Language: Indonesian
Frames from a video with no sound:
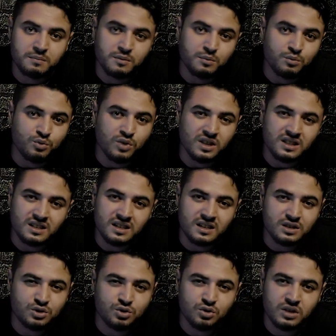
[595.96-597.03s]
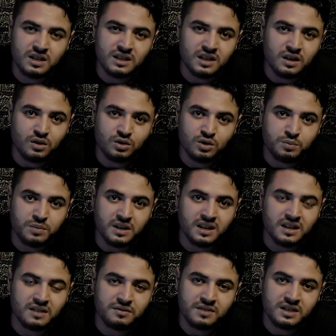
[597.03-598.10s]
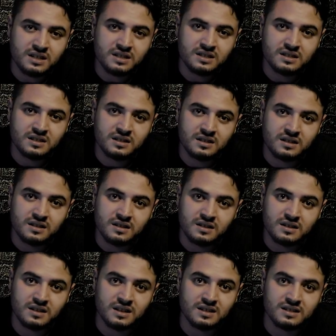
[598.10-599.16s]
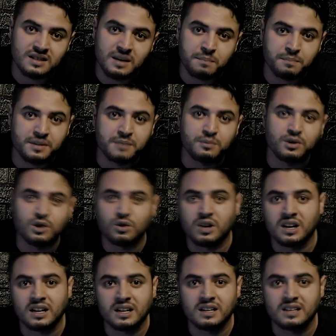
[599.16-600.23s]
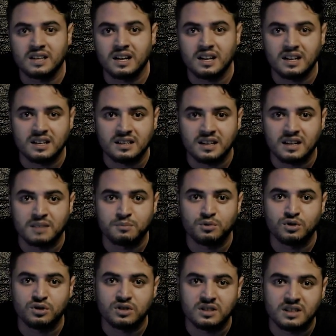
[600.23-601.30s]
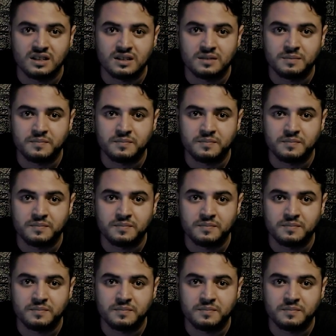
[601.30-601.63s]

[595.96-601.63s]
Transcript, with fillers: membuatnya kesulitan untuk bernafas dan sampai mengeluarkan darah dari mulutnya.